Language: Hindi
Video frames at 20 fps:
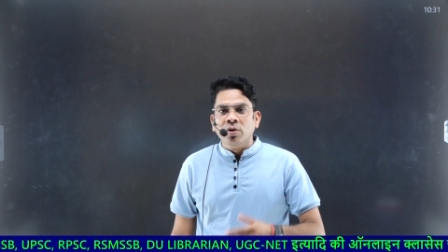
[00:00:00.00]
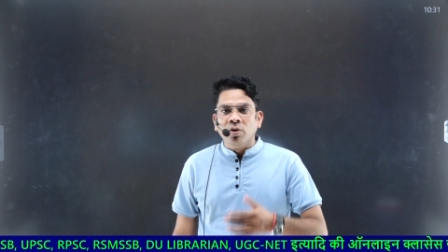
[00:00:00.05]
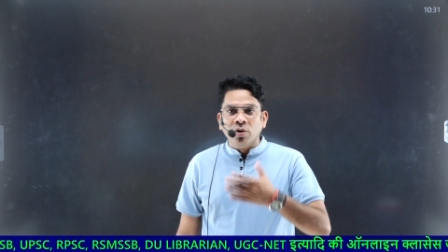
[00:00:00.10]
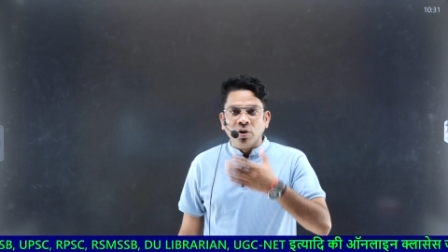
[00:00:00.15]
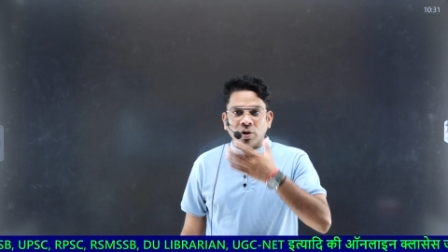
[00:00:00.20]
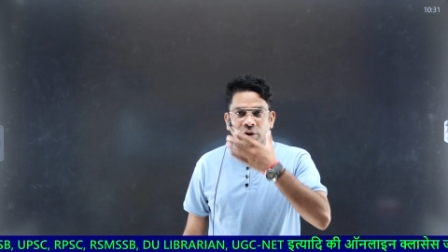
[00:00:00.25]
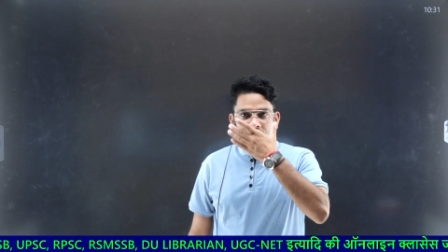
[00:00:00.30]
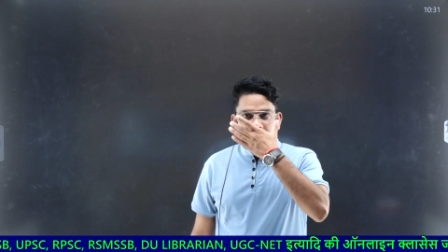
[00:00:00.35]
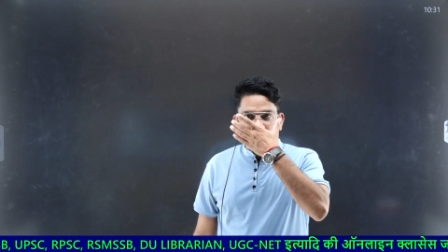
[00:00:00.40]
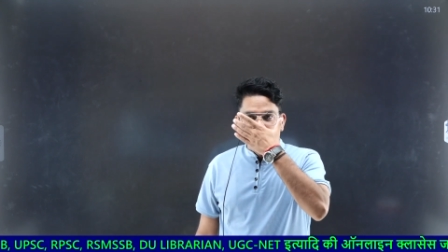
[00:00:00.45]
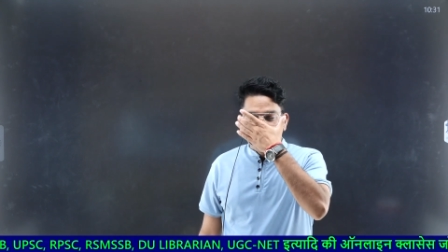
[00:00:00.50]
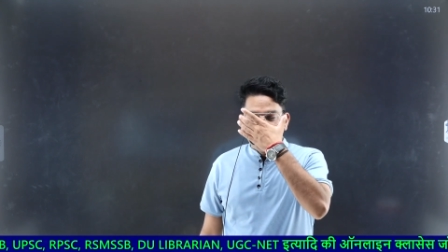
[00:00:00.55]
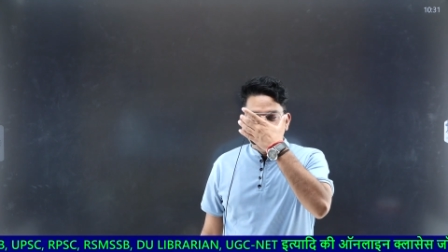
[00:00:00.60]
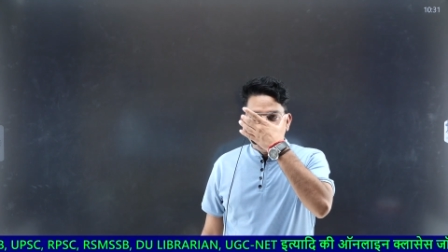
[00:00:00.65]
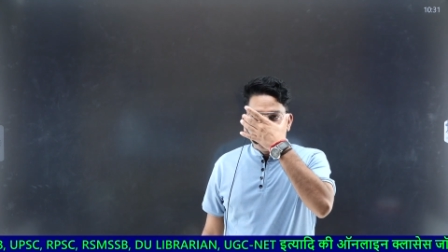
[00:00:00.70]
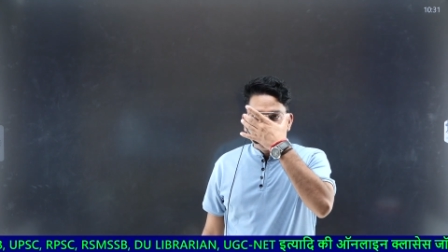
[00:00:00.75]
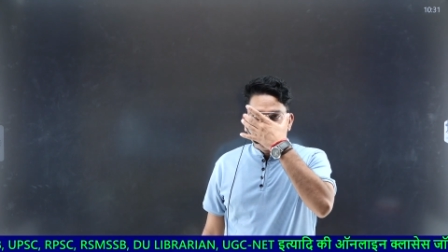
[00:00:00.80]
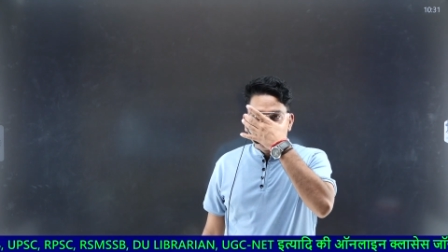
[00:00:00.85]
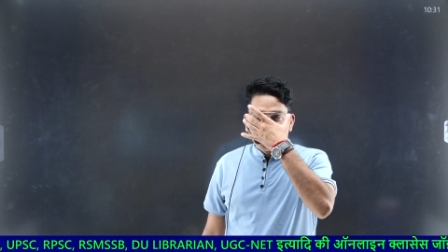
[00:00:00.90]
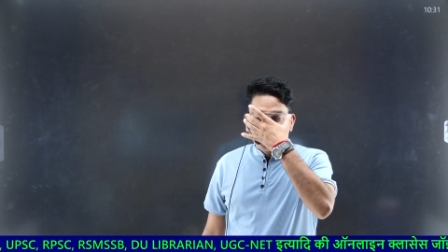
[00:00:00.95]
और
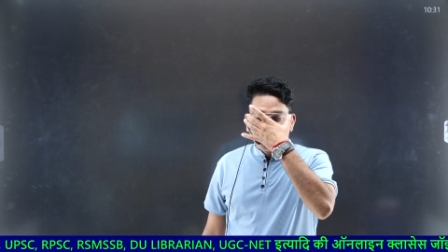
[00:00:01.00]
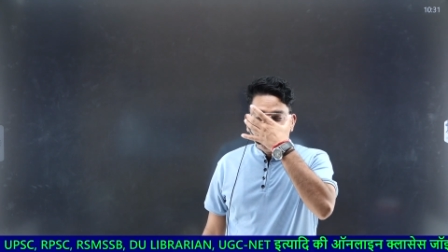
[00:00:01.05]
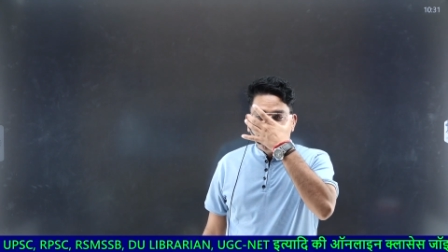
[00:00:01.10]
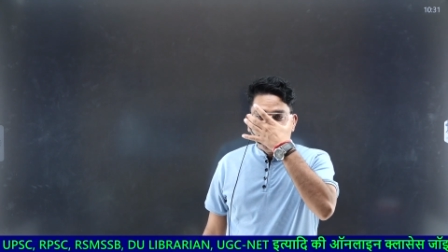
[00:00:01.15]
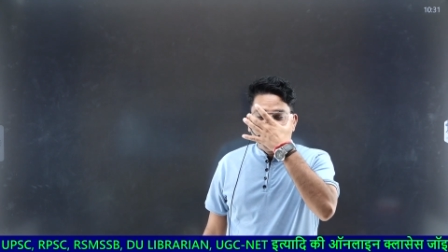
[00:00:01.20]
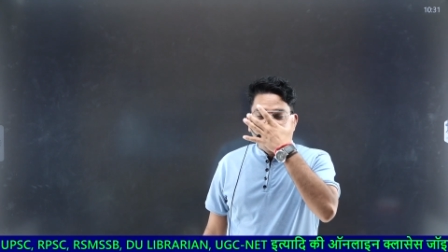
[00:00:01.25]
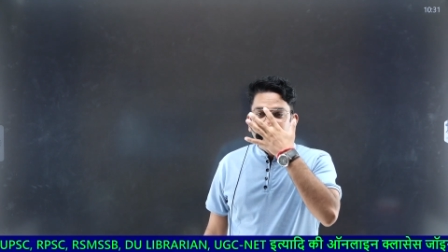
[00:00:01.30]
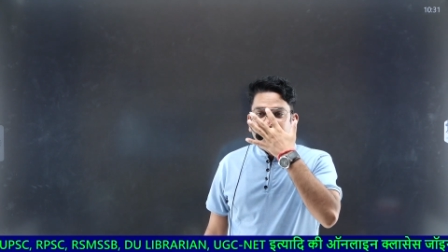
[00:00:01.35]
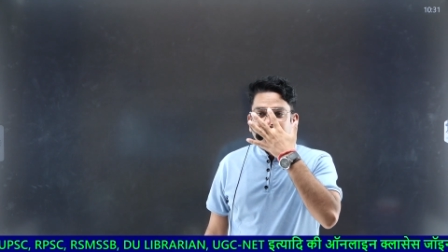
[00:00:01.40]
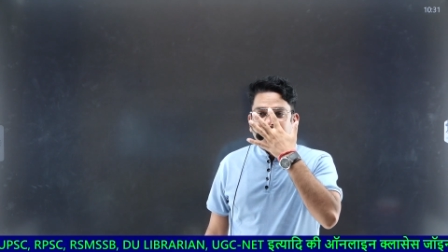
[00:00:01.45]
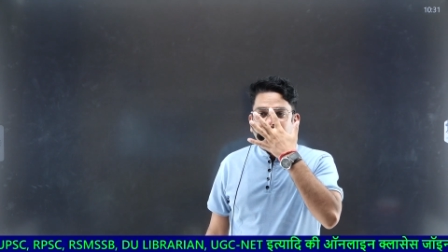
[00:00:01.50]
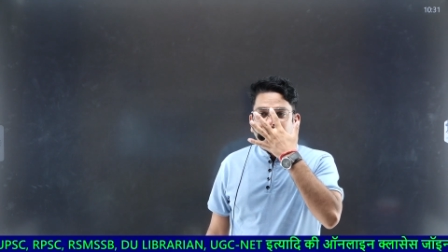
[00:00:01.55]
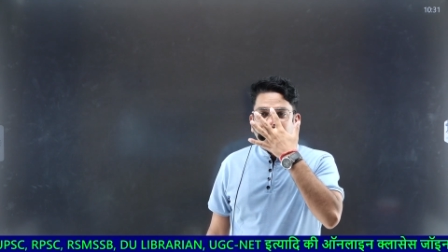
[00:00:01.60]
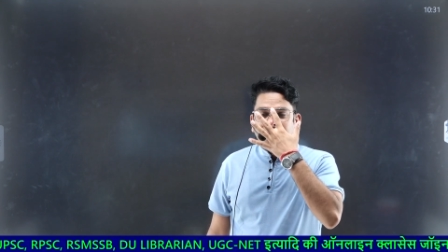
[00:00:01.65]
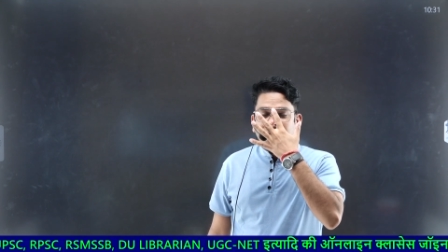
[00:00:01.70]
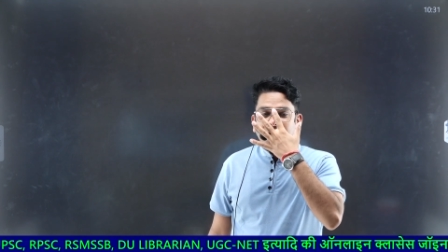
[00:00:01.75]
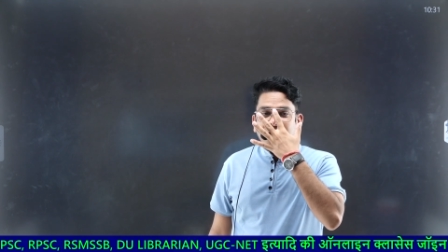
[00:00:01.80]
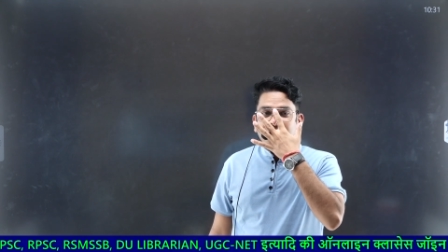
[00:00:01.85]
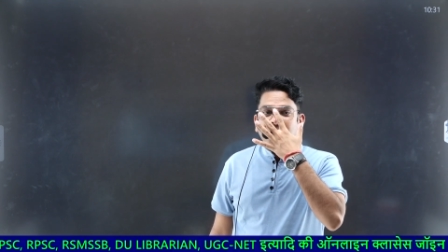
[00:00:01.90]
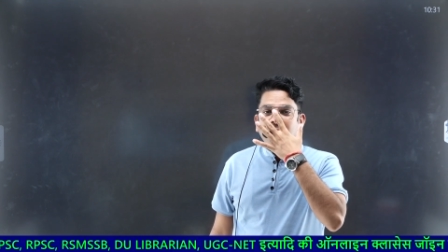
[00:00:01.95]
तैयारी के साथ
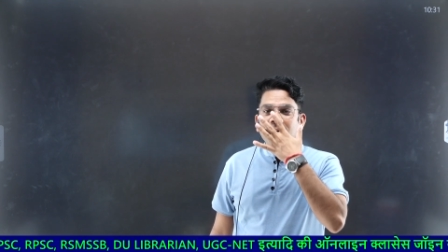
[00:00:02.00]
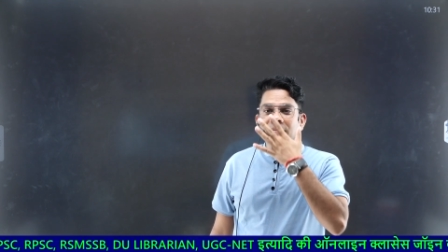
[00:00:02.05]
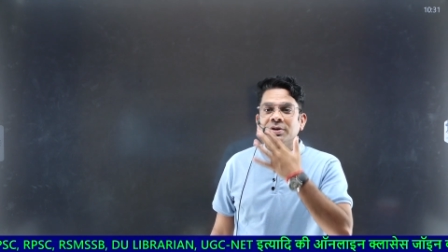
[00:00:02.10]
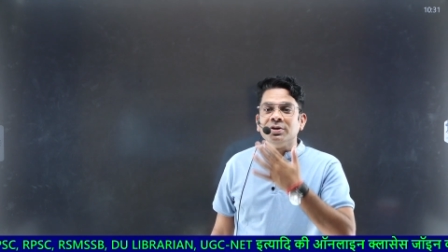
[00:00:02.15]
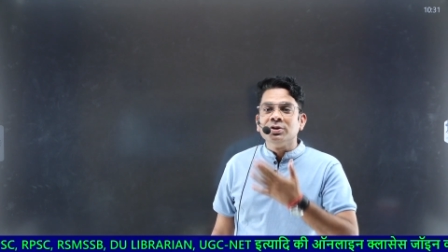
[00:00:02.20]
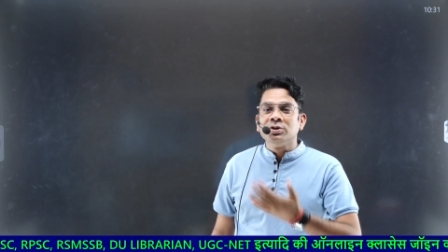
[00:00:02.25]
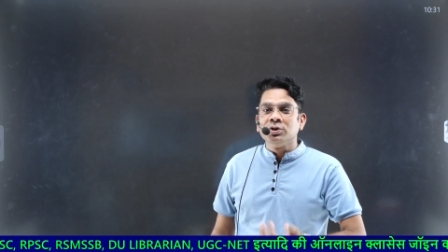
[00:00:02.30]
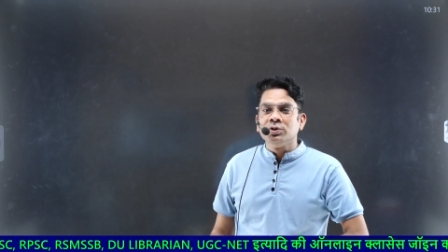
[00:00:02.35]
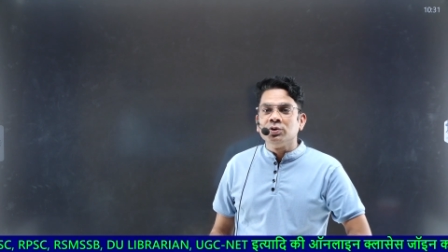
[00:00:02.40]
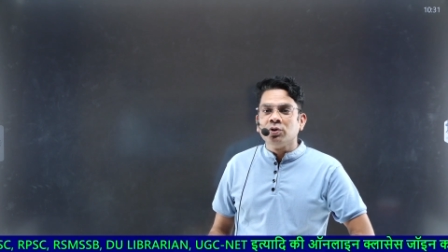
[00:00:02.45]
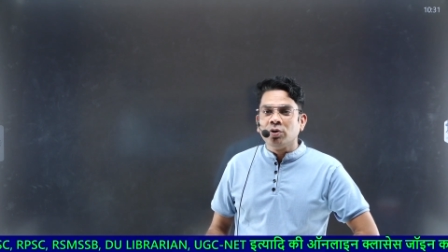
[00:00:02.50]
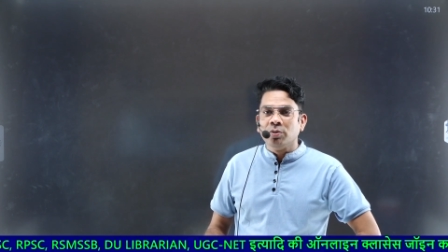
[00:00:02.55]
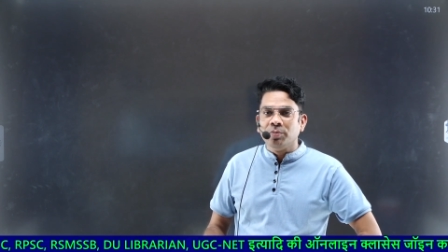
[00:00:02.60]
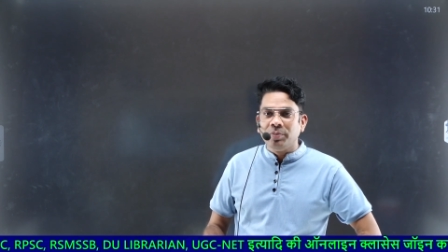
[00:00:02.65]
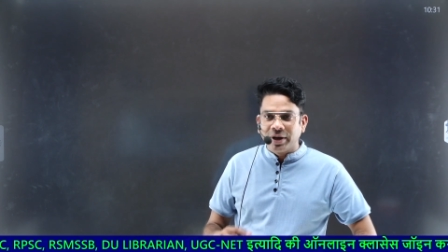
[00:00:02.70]
साथ आप इन चीज़ों को